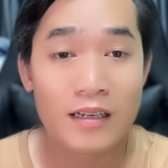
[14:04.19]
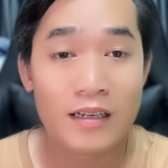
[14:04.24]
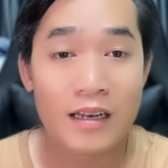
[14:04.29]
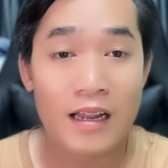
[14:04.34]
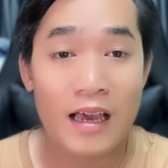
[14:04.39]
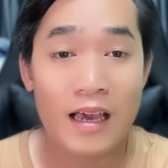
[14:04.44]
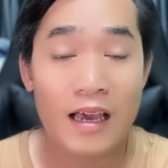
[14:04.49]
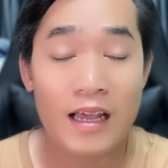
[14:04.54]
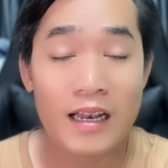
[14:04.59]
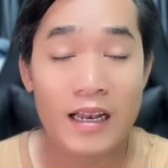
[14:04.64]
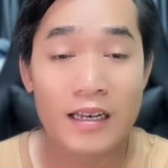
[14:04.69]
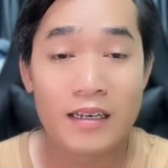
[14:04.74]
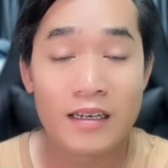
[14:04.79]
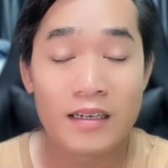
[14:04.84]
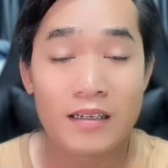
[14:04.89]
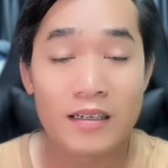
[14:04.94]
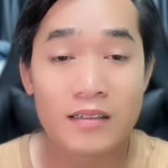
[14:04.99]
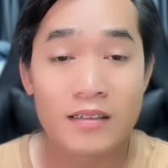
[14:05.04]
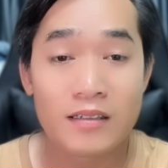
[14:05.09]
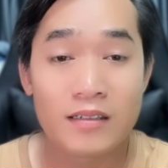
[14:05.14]
là anh
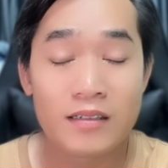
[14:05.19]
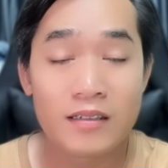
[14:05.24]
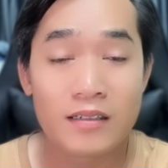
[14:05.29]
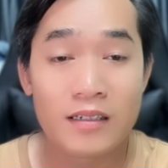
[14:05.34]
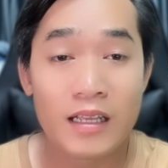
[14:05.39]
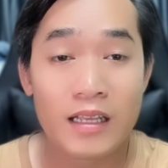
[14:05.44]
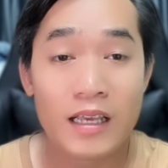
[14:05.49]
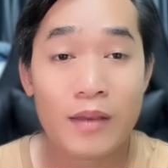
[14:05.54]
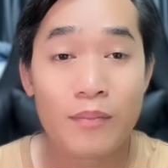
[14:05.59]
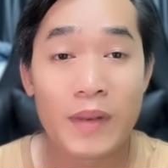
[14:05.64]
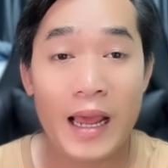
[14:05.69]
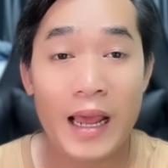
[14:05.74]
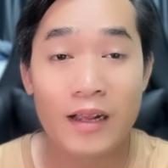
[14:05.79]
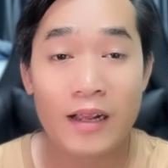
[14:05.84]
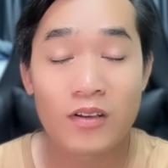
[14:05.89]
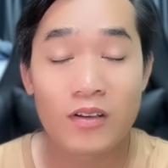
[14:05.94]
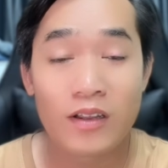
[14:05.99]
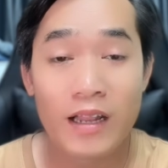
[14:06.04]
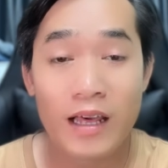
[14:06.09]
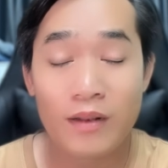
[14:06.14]
im
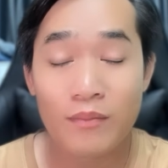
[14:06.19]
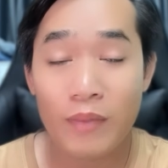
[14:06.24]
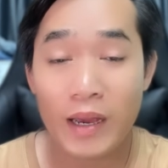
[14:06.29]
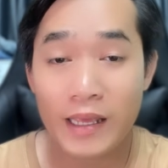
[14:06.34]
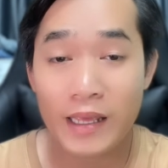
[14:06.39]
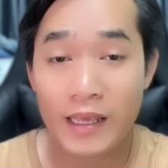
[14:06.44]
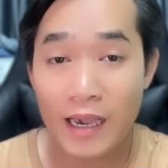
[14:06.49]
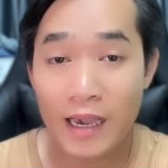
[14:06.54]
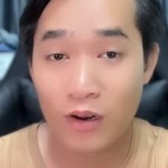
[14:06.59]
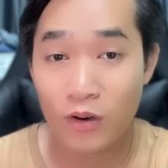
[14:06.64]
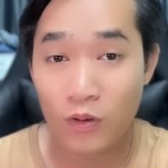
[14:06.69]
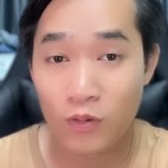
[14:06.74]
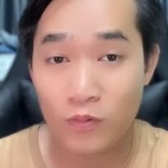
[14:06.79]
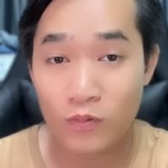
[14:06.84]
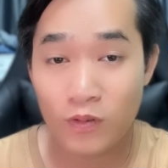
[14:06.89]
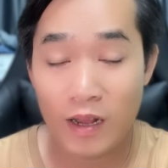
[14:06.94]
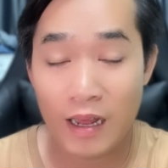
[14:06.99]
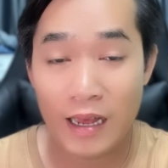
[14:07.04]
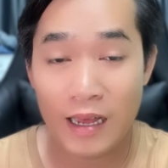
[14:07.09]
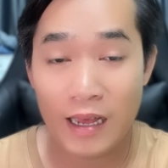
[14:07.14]
lặng cho đến bây luôn
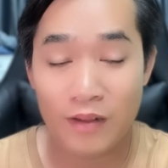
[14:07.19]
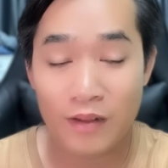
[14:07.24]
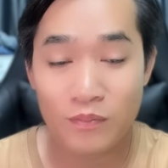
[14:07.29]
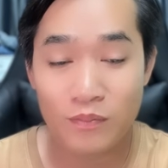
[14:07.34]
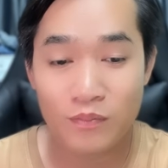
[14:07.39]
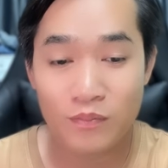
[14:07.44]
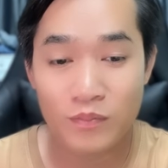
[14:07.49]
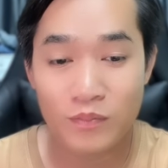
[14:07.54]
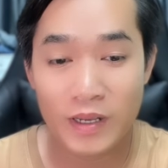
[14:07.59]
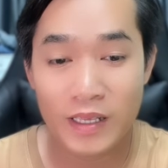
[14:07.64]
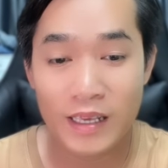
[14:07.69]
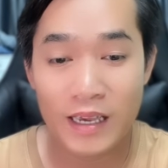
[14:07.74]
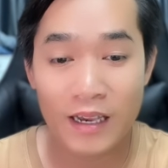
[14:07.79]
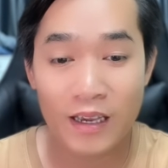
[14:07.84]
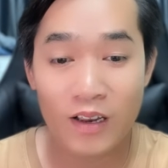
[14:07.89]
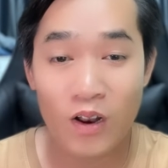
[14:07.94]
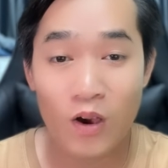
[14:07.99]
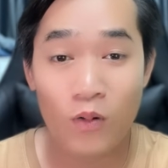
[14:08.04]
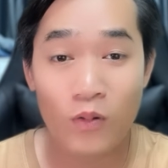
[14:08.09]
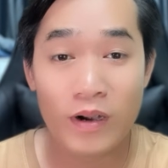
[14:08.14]
và bây giờ
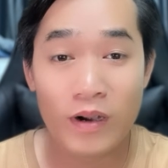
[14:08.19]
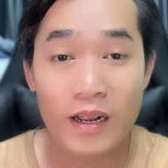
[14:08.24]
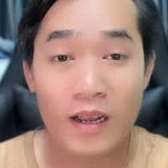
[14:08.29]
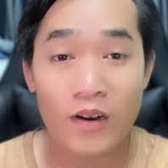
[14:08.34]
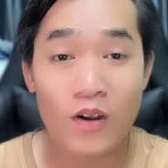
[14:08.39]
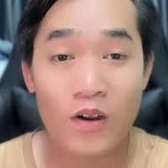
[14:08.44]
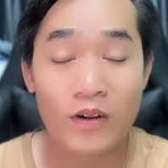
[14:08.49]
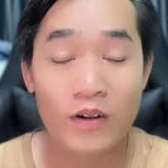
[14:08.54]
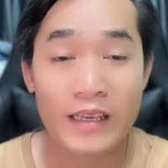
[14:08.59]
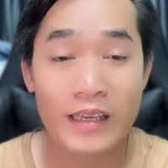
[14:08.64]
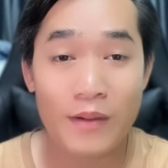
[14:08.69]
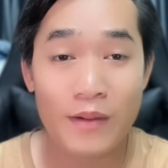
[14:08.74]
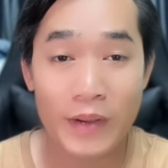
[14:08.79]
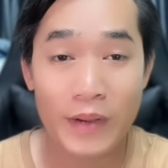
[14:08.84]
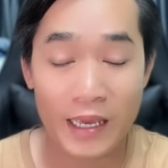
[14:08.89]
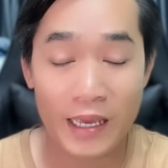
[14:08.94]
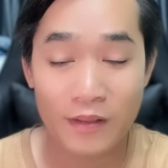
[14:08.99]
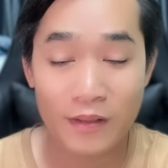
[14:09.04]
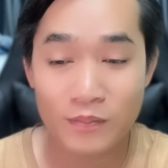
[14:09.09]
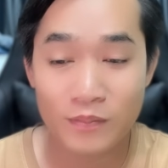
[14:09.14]
thì lộ ra cái đoạn ghi âm
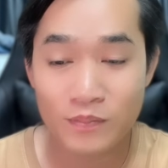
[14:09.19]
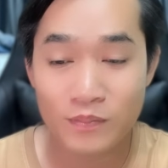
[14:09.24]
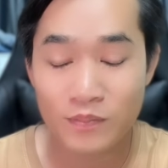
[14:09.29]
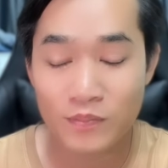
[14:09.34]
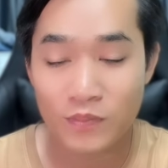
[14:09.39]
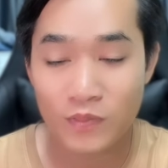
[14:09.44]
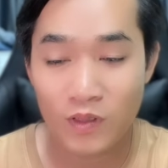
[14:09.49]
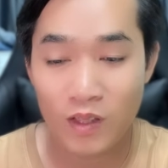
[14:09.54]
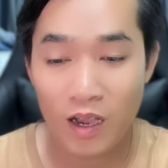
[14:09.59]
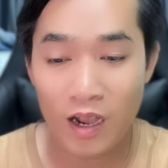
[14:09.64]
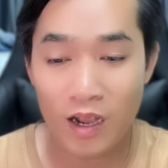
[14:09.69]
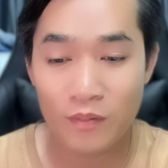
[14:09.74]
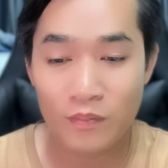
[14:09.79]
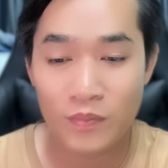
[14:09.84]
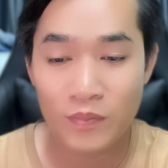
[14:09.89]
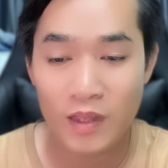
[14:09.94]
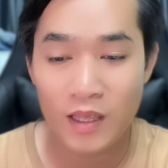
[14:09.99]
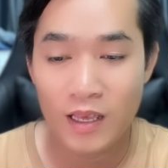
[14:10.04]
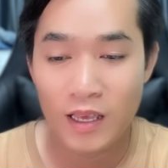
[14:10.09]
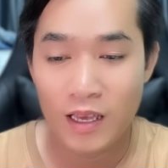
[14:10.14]
này đó
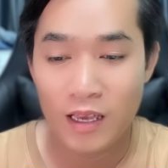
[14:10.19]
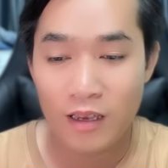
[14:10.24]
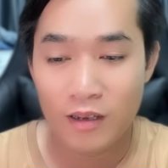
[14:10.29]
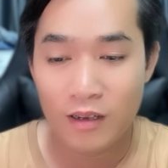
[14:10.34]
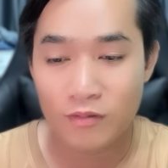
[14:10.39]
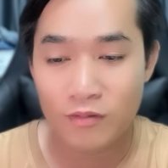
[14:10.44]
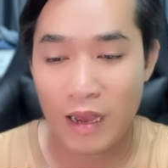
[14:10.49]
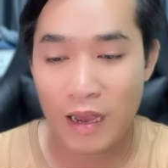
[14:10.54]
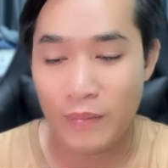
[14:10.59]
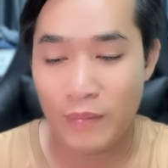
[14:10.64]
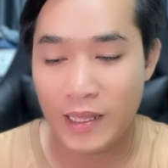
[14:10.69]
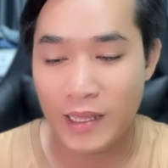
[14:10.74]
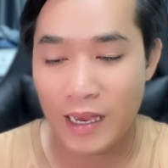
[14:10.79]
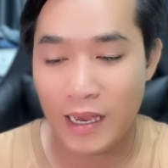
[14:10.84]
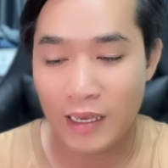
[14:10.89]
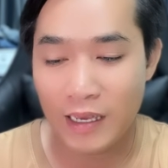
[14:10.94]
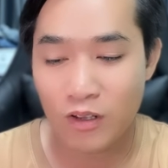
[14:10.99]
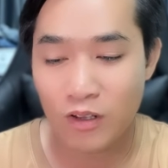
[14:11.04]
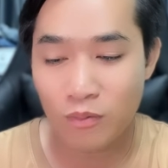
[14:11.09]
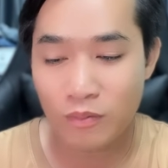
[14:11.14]
và bây giờ
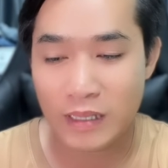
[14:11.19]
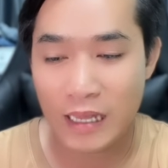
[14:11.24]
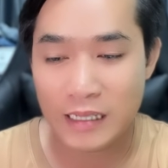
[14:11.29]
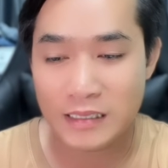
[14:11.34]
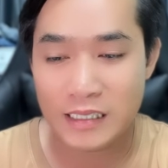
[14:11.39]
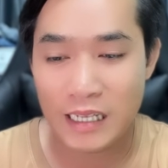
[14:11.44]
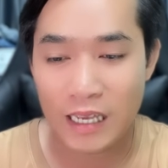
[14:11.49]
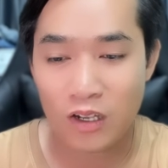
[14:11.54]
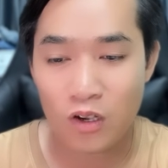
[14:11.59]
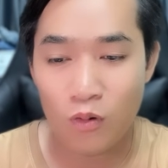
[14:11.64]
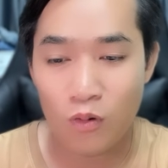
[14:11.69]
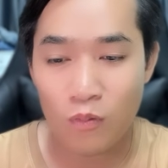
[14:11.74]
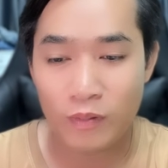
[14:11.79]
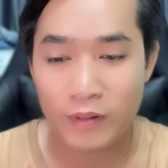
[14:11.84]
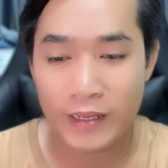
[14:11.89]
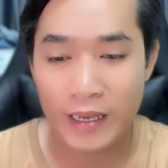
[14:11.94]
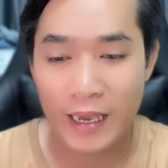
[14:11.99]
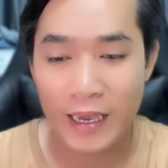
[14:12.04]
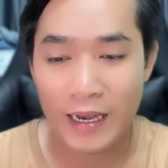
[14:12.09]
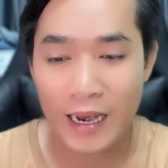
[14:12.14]
thì chúng ta sẽ
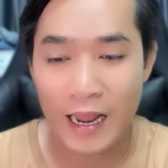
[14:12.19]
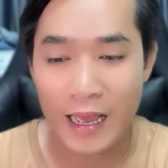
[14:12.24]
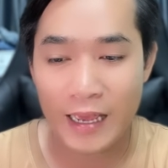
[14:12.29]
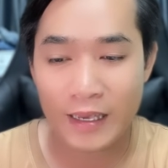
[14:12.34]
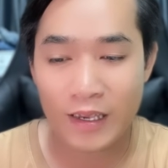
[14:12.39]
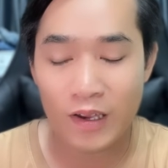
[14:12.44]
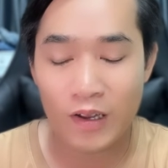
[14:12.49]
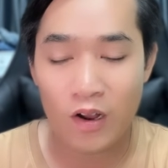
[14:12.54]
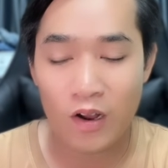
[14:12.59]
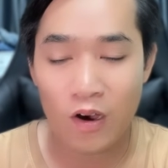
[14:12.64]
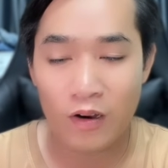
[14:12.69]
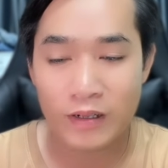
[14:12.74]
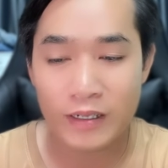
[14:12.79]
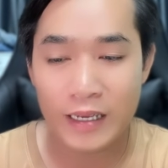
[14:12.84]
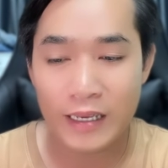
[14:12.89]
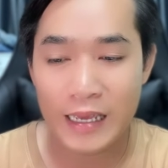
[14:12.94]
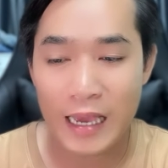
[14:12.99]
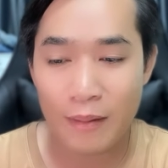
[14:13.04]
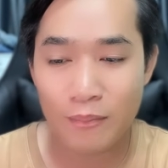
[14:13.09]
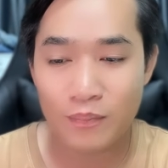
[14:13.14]
cùng nghe lại cái đoạn
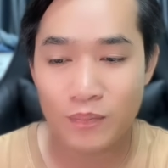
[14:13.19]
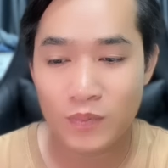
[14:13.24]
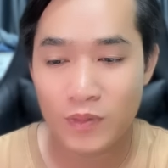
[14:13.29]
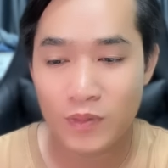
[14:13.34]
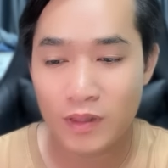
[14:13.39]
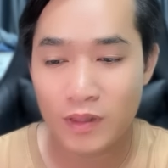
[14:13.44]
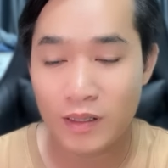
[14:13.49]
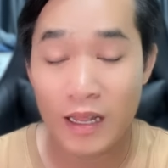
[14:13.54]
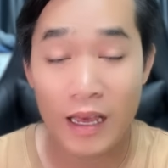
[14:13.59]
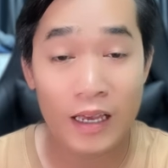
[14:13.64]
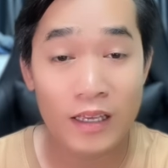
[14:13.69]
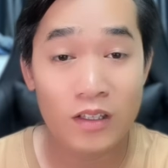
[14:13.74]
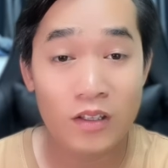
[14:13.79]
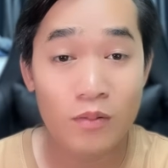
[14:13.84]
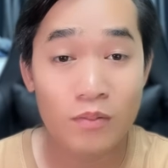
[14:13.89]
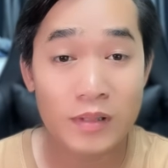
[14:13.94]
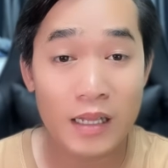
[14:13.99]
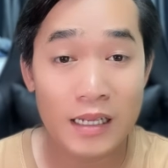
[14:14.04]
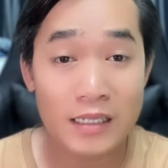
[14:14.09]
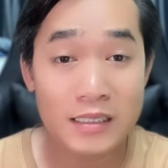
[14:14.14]
ghi âm để
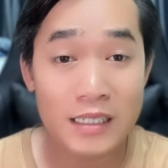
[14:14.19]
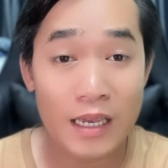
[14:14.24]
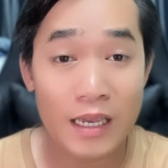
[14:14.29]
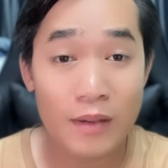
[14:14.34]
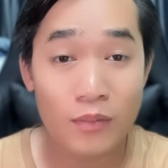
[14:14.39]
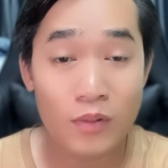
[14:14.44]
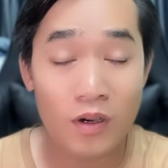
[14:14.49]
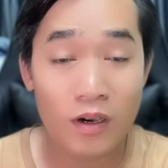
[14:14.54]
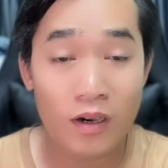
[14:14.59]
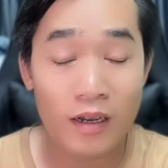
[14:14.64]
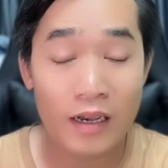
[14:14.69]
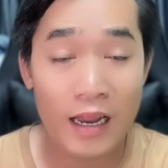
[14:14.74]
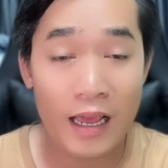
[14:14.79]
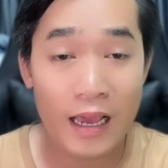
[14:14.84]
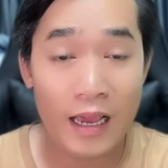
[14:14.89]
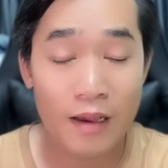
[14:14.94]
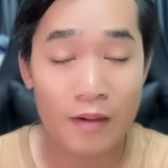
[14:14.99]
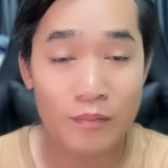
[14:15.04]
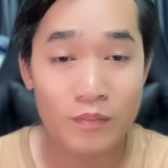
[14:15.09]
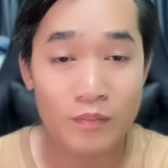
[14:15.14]
chúng ta xem coi
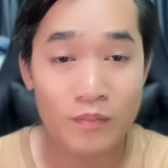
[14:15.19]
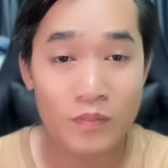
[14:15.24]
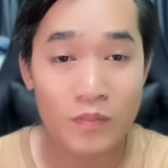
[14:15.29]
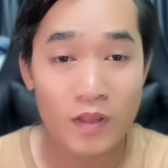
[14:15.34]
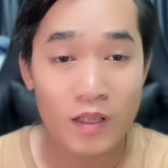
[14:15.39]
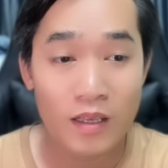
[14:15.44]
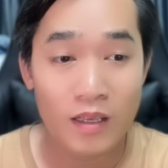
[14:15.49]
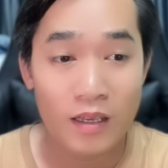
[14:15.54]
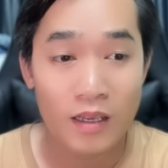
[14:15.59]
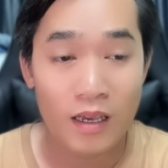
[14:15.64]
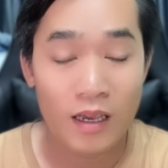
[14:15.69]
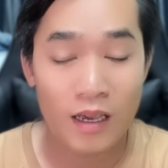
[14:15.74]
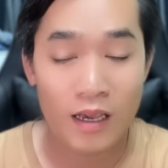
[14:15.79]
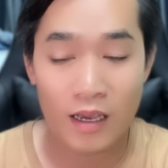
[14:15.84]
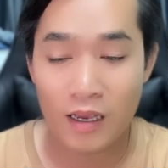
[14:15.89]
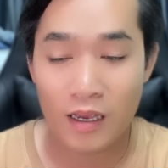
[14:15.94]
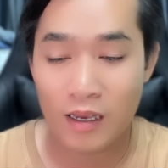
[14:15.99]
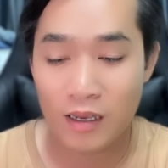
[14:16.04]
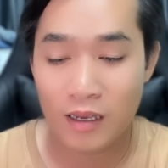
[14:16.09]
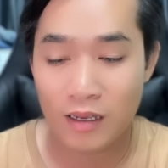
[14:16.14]
là
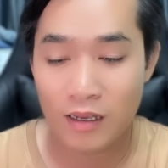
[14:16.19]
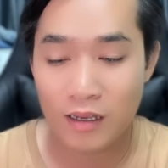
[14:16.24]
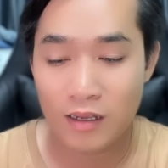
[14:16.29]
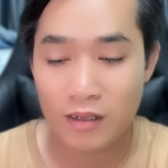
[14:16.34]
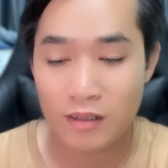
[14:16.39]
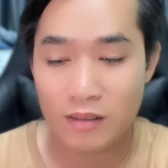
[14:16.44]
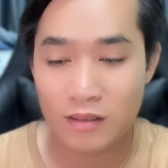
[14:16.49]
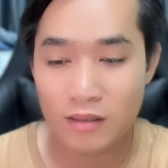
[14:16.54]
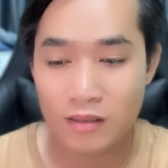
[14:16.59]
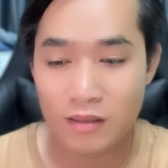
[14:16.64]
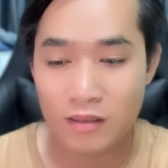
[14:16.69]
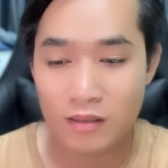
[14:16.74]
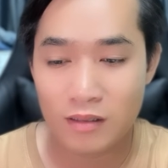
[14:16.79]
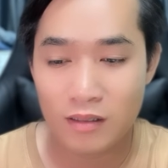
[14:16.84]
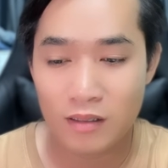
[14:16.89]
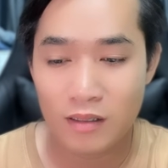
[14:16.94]
à,